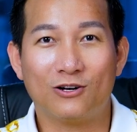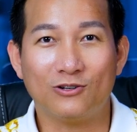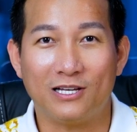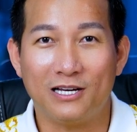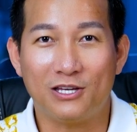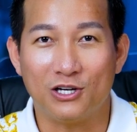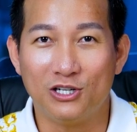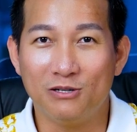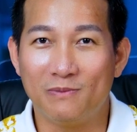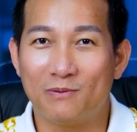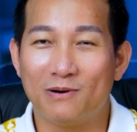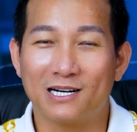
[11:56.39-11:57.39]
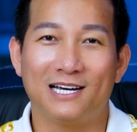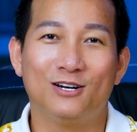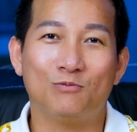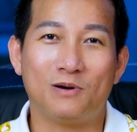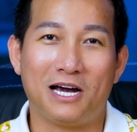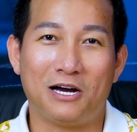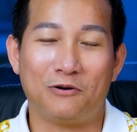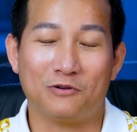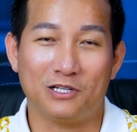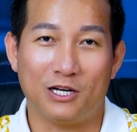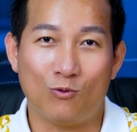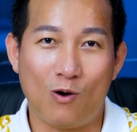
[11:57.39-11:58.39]
có thể chửi mình bất kỳ lúc nào
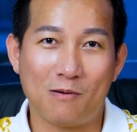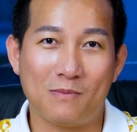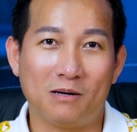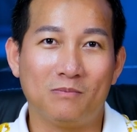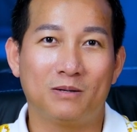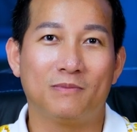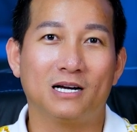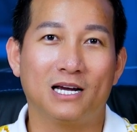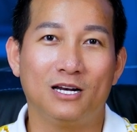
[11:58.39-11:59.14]
có thể quát mắng mình bất